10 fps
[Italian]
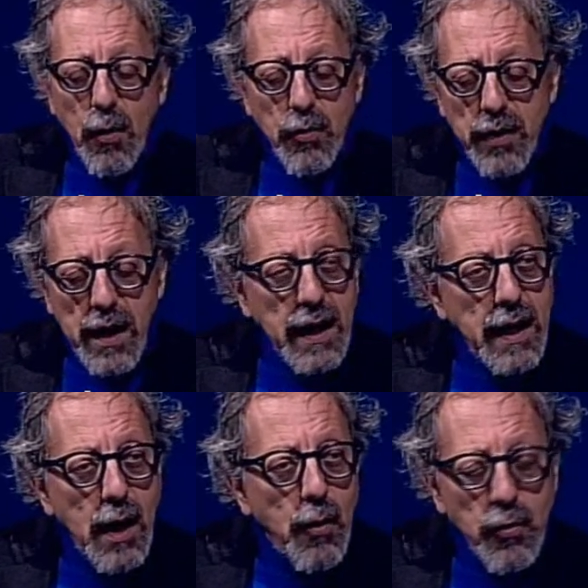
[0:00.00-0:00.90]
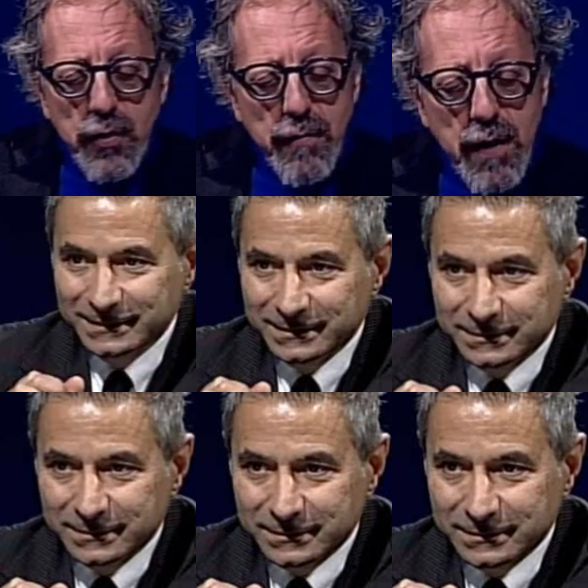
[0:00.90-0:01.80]
che cosa viene fuori? Cioè,
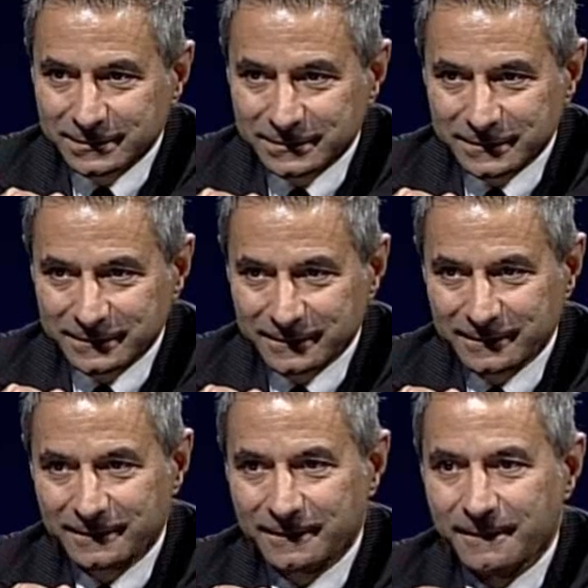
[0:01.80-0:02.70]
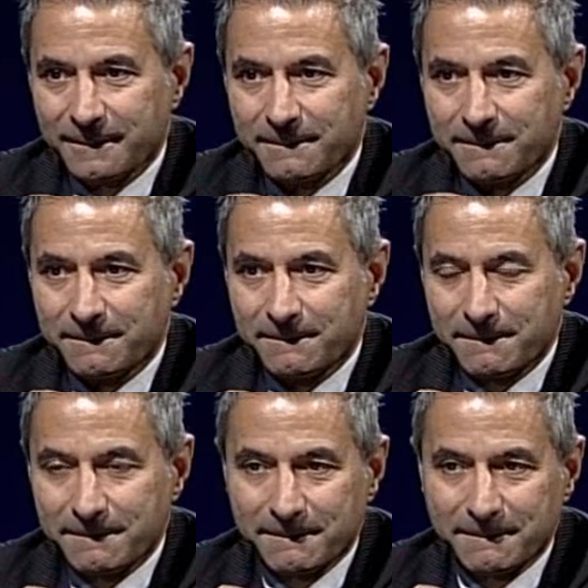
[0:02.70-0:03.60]
se tu sei, eh, sei
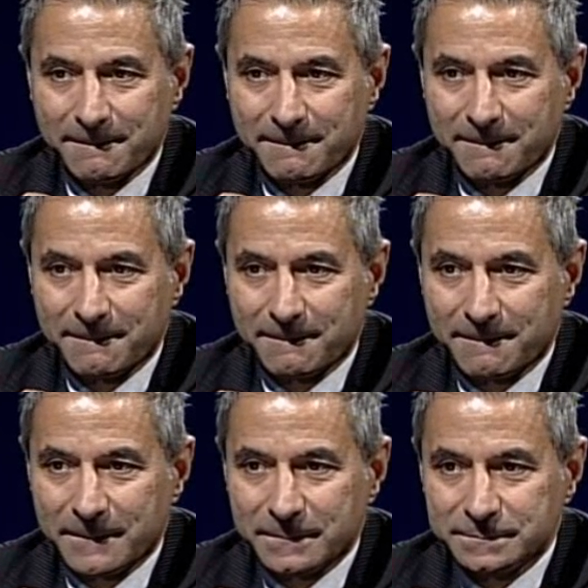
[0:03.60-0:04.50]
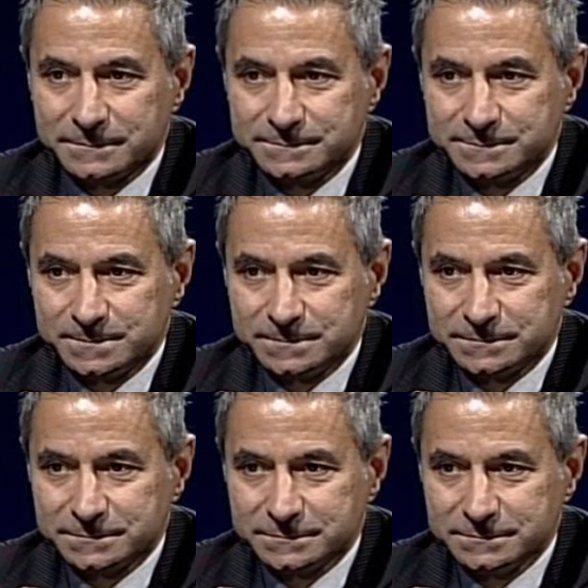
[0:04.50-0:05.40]
incaricato per, eh, so io,
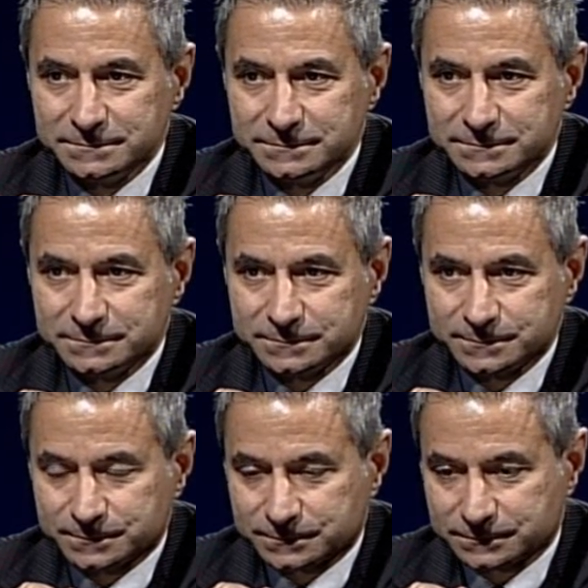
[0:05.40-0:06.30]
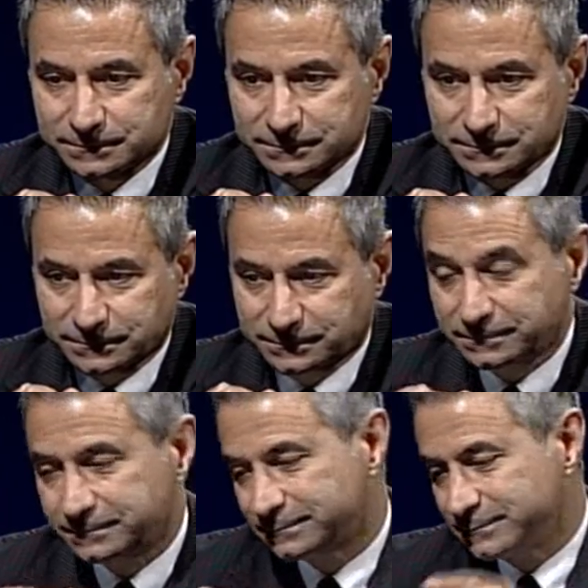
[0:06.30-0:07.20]
fare eh,
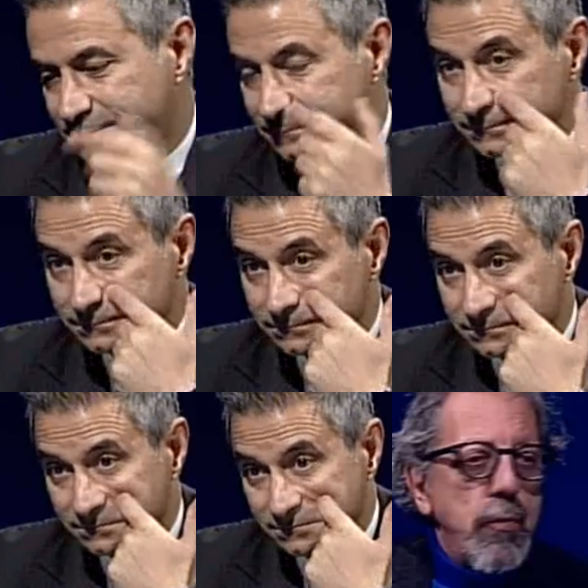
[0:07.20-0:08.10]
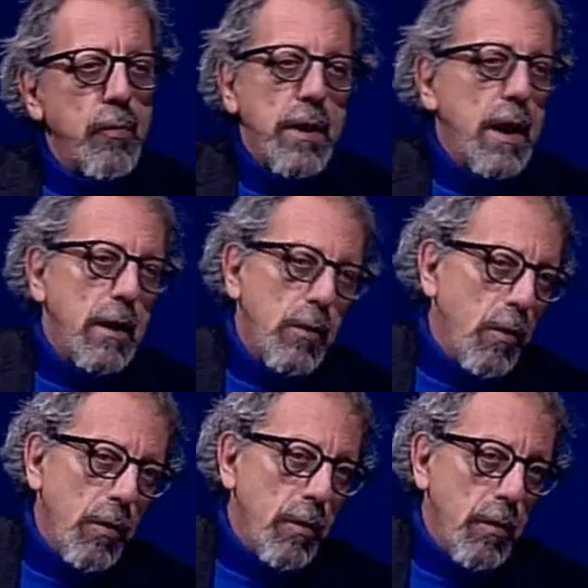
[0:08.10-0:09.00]
un'indagine uh, un sul territorio,
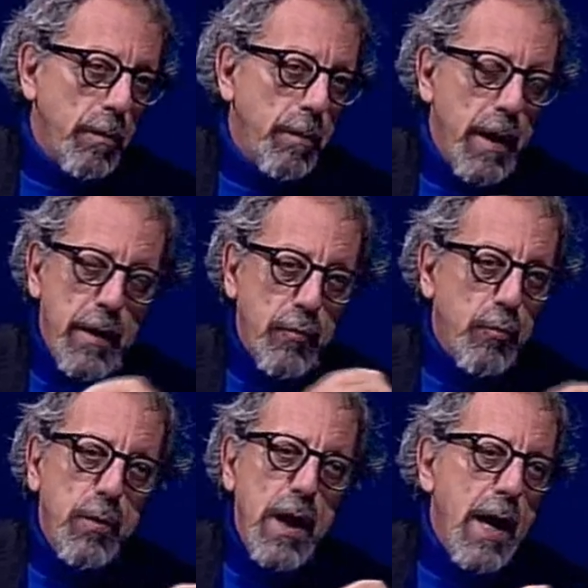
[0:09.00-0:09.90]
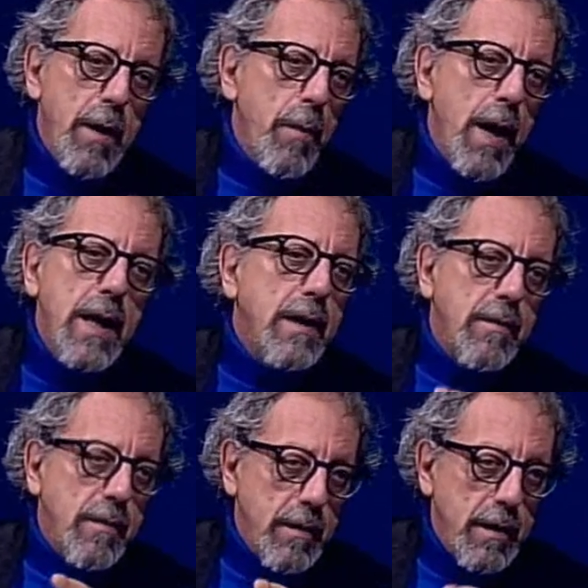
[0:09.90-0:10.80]
per studiare una X
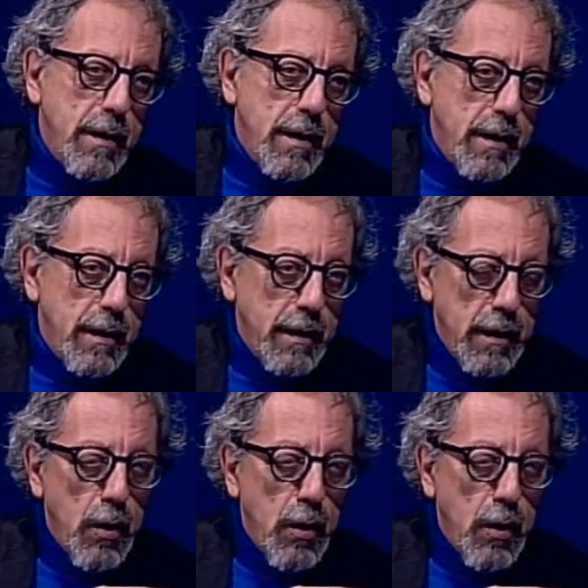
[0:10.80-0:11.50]
uh, cosa,